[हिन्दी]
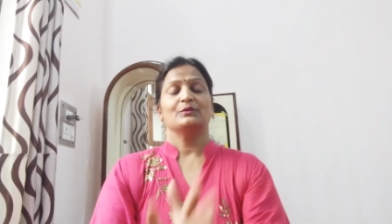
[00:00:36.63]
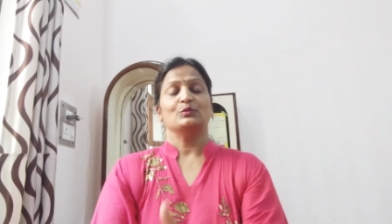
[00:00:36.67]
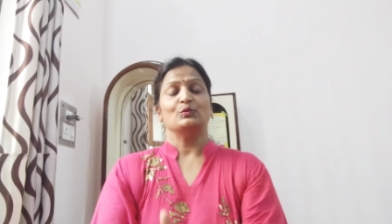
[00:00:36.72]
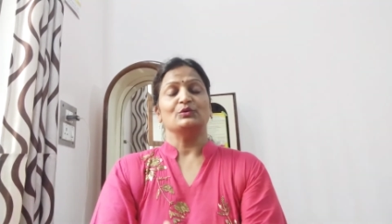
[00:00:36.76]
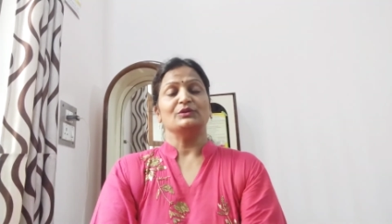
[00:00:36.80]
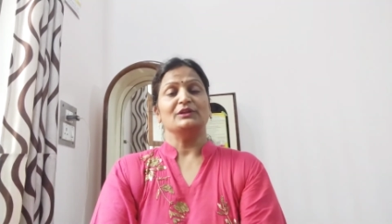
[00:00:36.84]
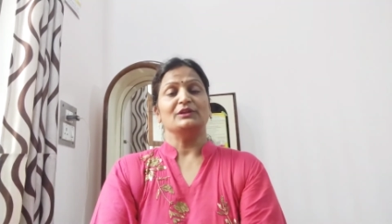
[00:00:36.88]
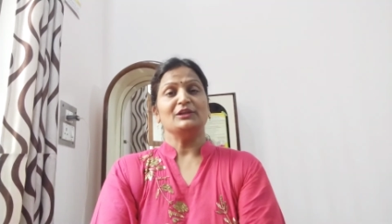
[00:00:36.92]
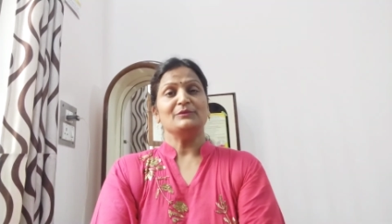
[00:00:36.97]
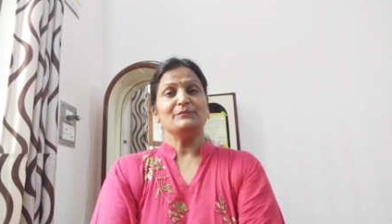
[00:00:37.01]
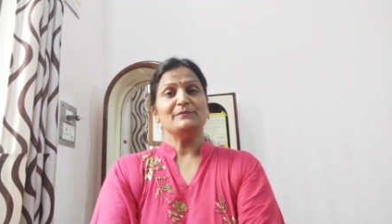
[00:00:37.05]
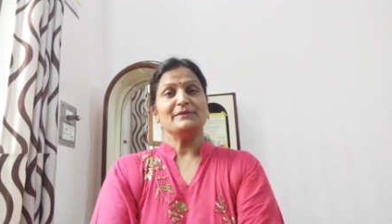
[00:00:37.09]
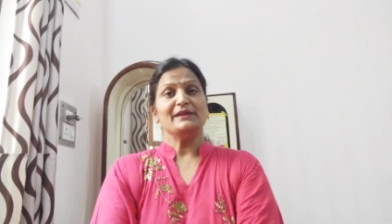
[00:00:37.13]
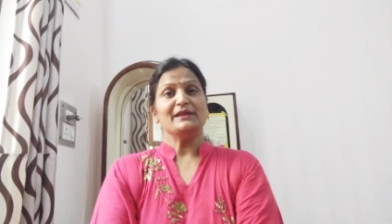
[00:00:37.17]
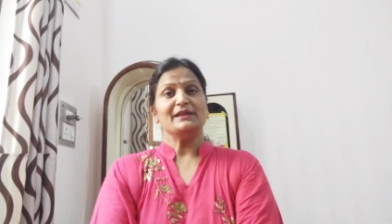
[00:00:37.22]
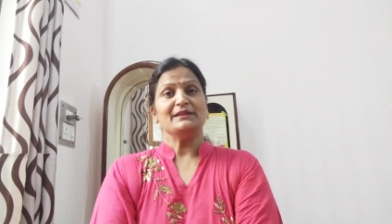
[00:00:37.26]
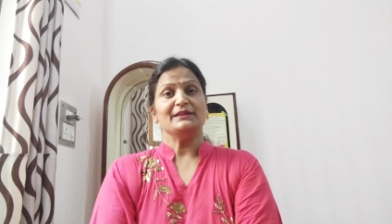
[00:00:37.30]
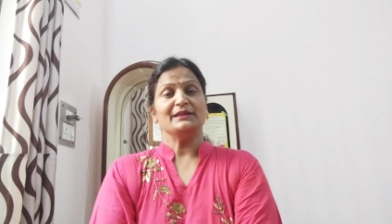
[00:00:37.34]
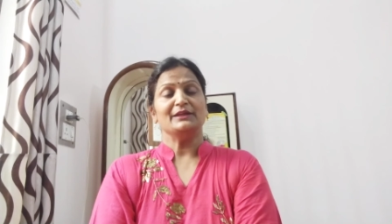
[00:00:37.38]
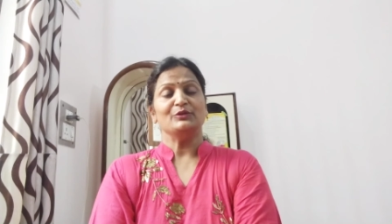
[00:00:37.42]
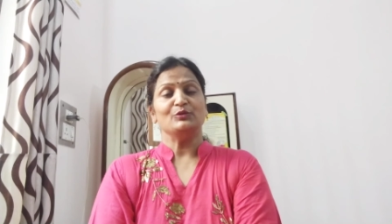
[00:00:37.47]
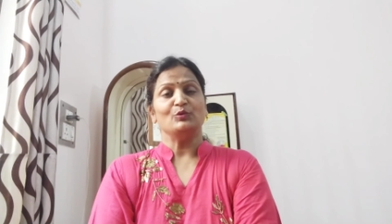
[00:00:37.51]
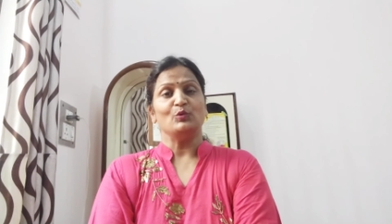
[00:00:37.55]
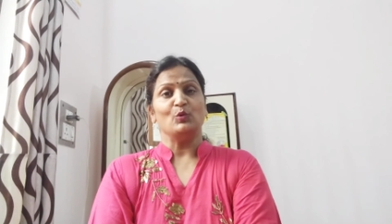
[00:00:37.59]
तो दिन में
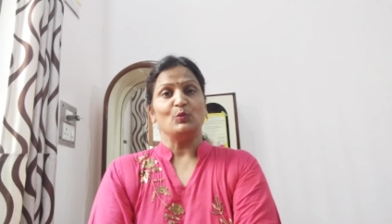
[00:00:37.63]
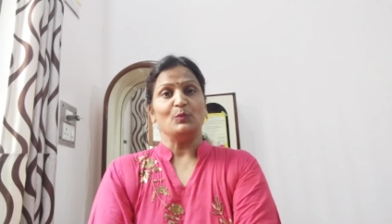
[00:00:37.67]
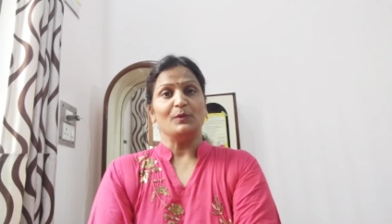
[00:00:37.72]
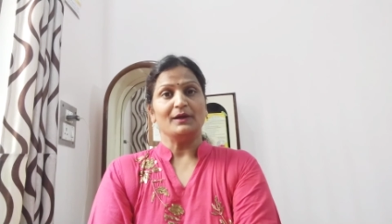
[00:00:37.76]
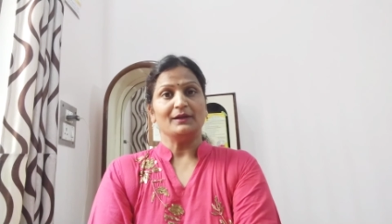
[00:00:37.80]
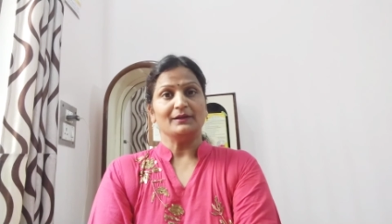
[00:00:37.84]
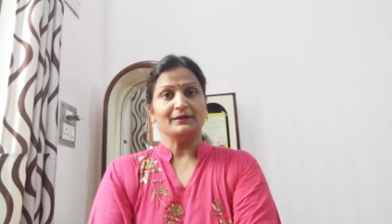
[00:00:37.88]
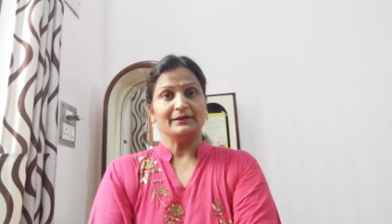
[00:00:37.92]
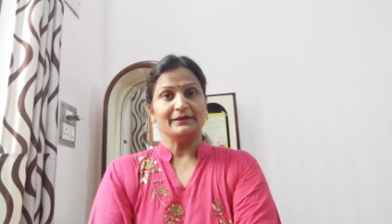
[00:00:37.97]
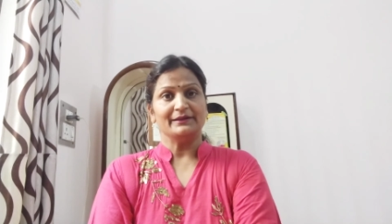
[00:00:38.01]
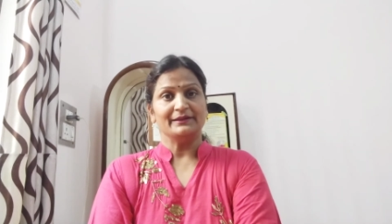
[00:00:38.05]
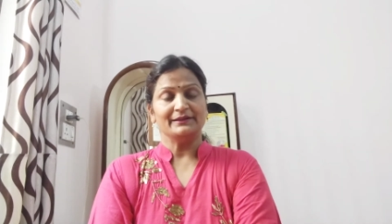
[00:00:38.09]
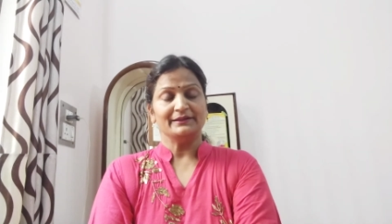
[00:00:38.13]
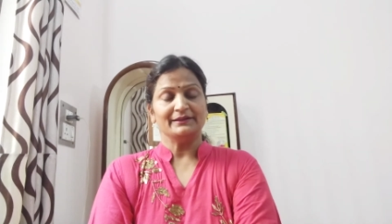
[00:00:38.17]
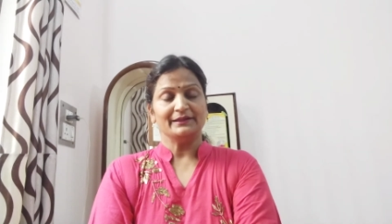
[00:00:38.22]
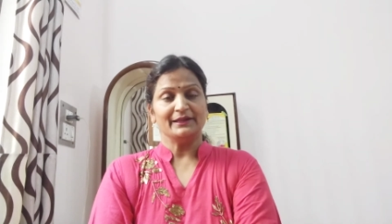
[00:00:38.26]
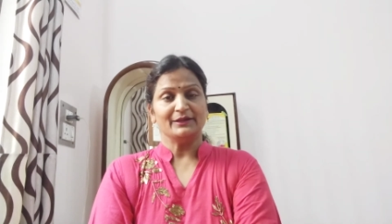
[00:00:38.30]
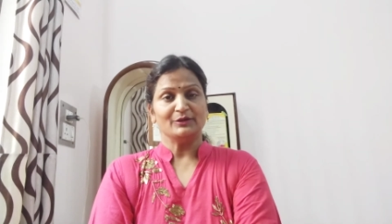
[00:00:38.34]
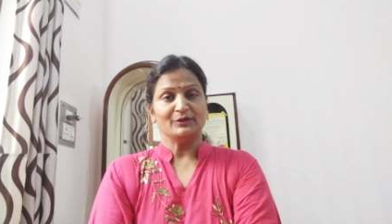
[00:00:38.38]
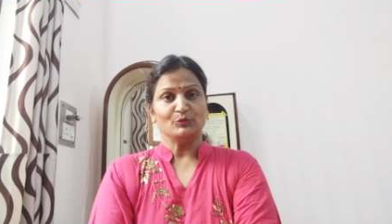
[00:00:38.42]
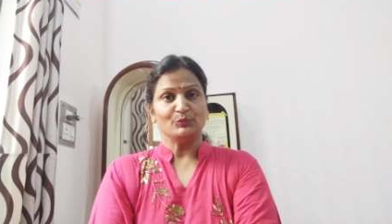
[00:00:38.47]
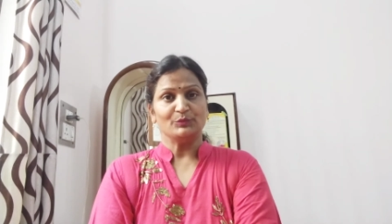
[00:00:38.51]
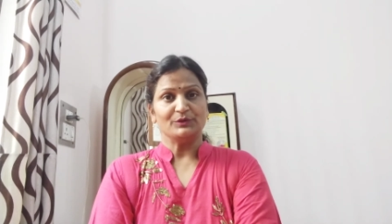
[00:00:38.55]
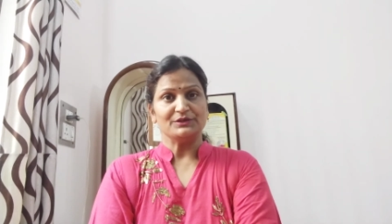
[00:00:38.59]
ये दो बार करेंगे
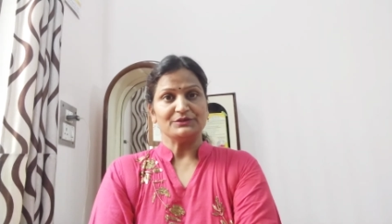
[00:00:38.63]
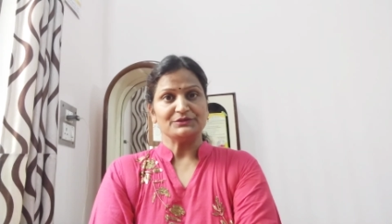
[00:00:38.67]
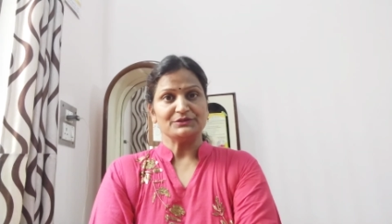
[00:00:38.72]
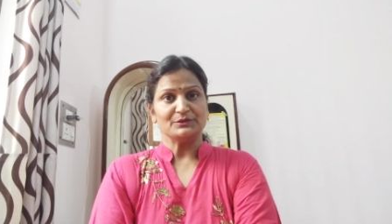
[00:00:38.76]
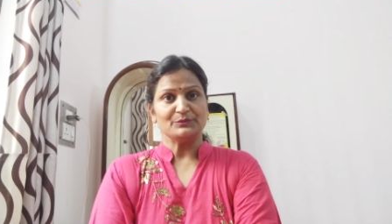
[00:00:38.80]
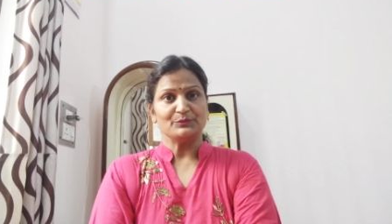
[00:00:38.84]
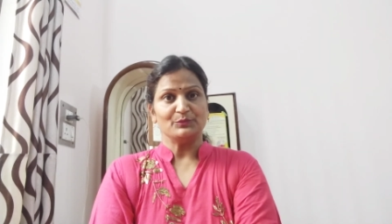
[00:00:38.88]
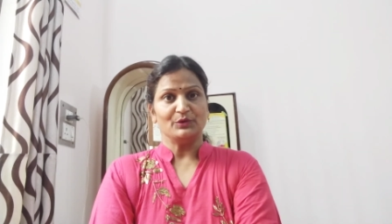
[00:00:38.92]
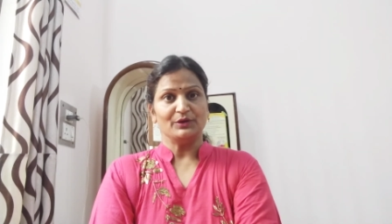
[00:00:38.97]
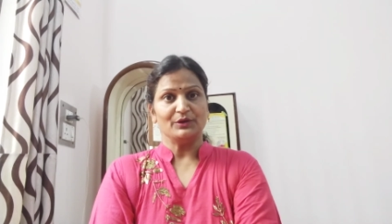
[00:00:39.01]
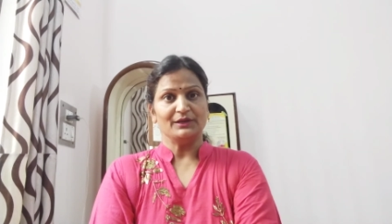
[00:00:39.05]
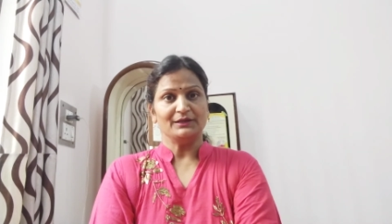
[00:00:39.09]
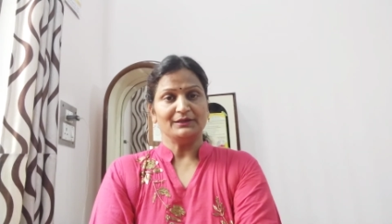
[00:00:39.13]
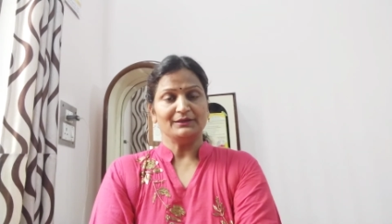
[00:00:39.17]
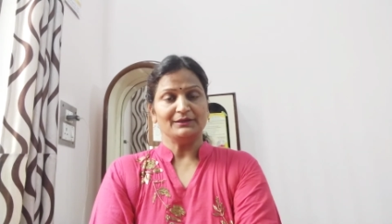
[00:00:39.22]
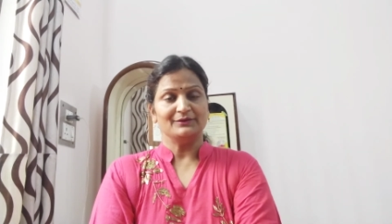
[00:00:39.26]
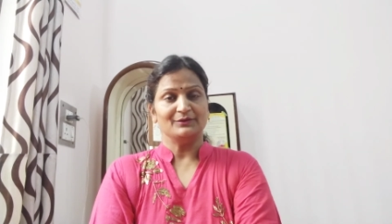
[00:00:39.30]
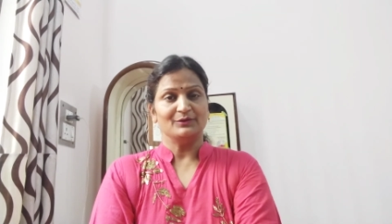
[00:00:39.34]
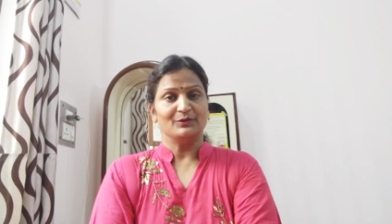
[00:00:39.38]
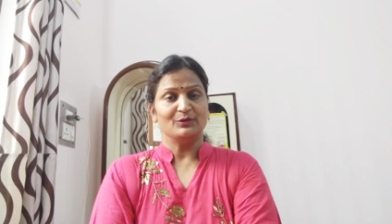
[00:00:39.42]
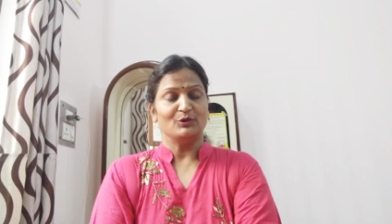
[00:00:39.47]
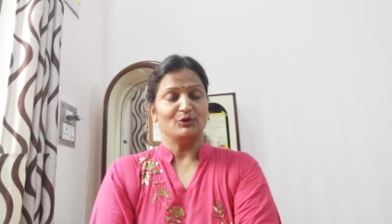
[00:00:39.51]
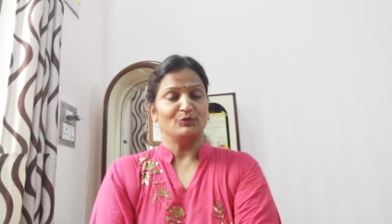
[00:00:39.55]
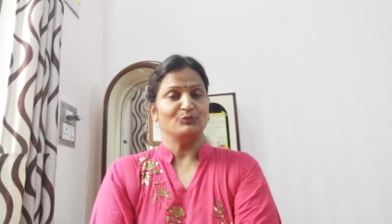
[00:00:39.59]
एक्यूप्रेशर
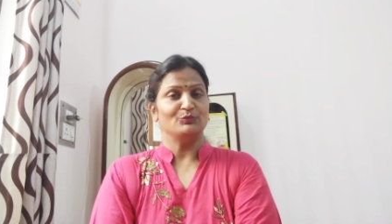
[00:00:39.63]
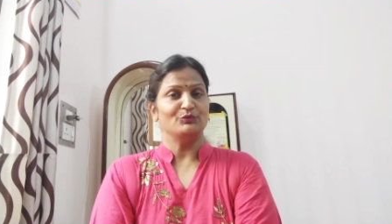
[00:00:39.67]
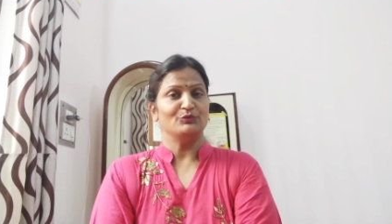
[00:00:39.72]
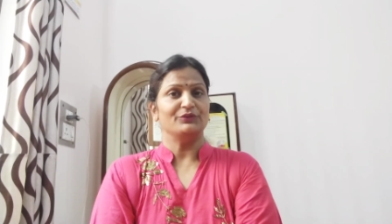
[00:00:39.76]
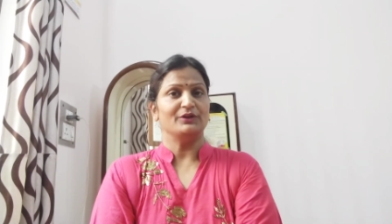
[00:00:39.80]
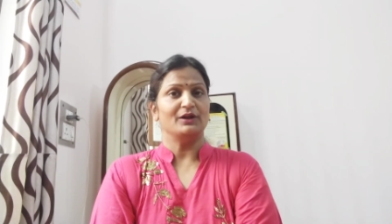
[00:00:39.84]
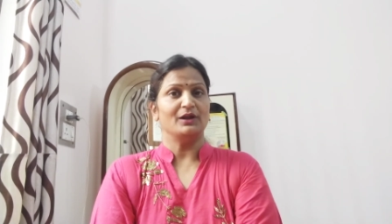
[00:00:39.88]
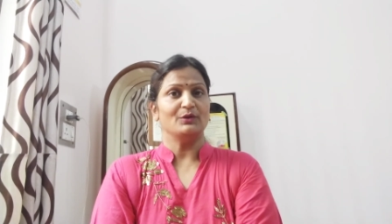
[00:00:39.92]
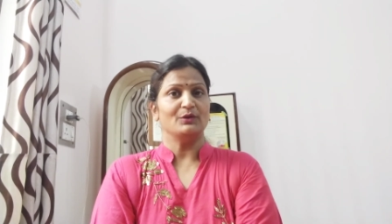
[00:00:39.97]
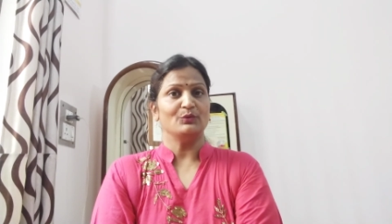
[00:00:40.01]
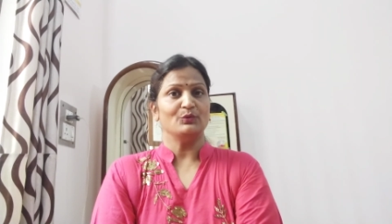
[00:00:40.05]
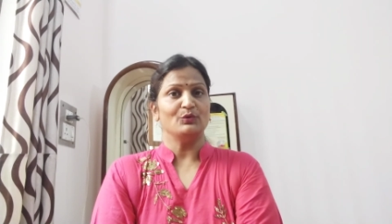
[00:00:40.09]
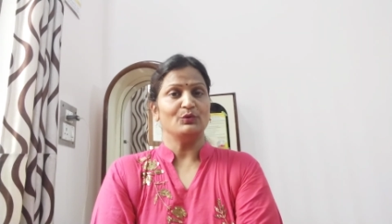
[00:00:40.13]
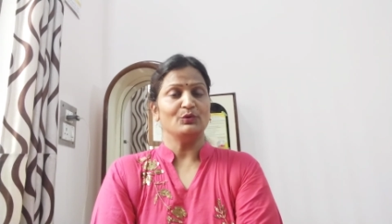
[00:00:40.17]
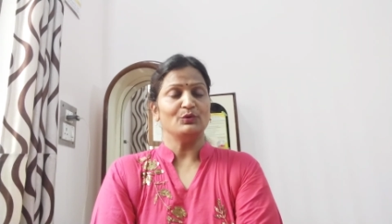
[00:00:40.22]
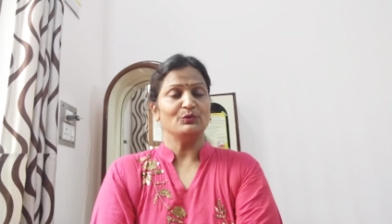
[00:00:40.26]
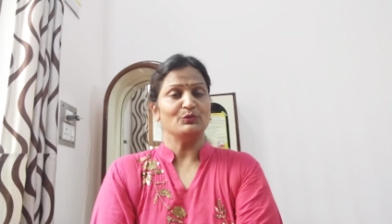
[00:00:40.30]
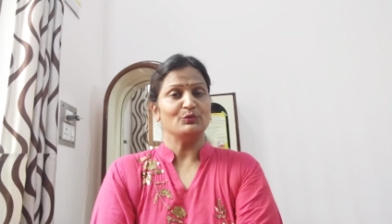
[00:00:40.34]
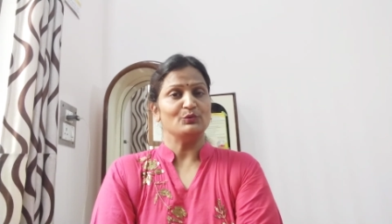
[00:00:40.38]
पॉइंट और मुद्रा को